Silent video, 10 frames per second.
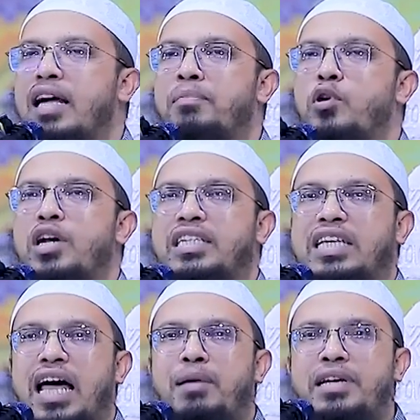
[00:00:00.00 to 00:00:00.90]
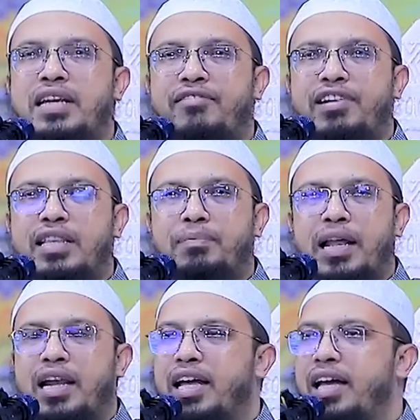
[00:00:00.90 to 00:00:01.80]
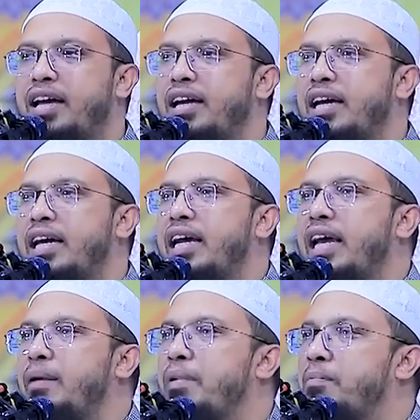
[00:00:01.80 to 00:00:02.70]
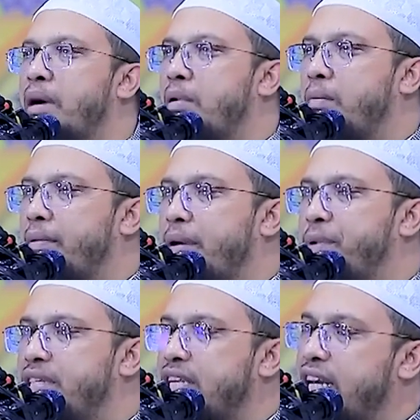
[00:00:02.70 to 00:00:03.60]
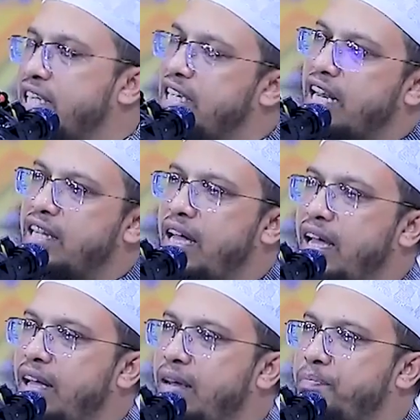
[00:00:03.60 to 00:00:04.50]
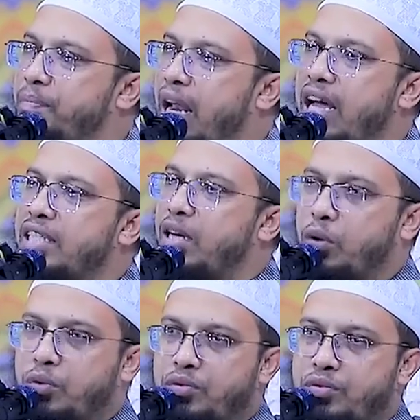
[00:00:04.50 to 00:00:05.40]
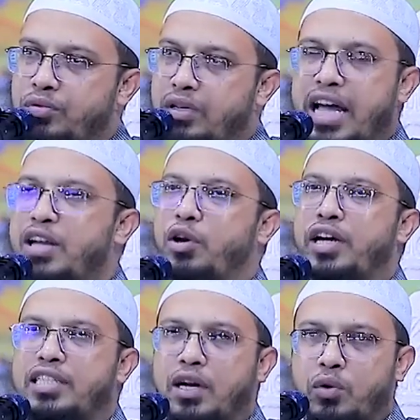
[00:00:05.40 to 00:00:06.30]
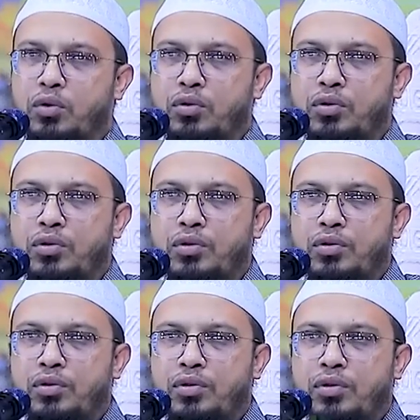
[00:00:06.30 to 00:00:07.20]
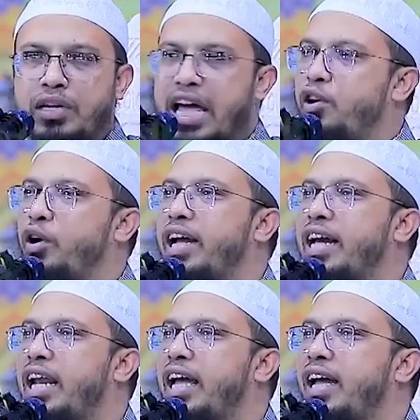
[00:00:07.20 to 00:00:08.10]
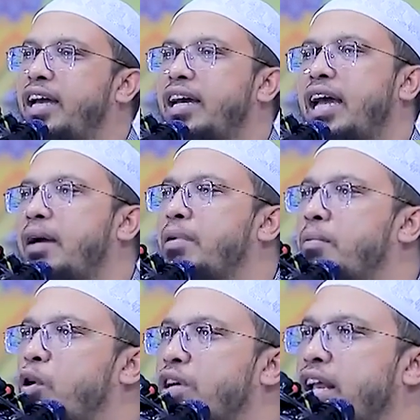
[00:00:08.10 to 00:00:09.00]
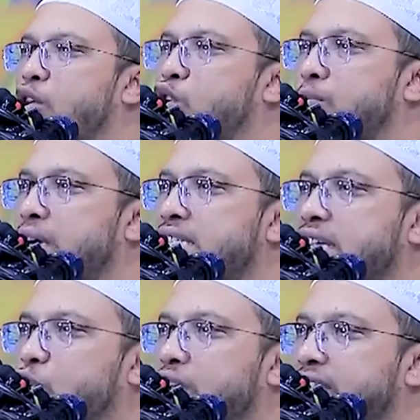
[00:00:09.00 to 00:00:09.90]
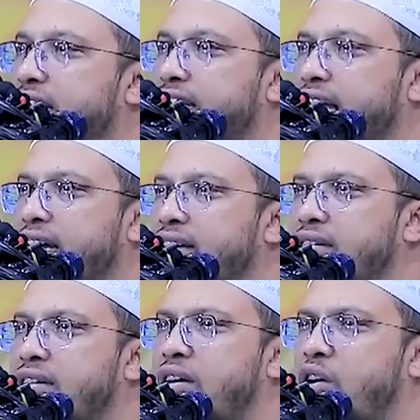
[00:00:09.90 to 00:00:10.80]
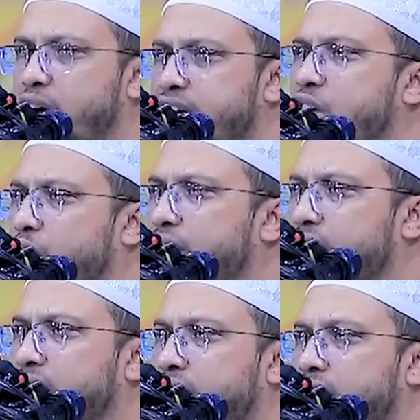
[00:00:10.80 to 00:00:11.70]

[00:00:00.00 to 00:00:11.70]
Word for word: তার মনের ঝাল মিটাই ফেলতে পারলে এবার মা বাবার পিচিরা ইশারা দেয় পালায় যাও নাই হয়ে যাও নাই হয়ে গেলে এবার বাবাটার অনেক সময় আস্তে করে ছেড়ে দেয় হয় কি হয় না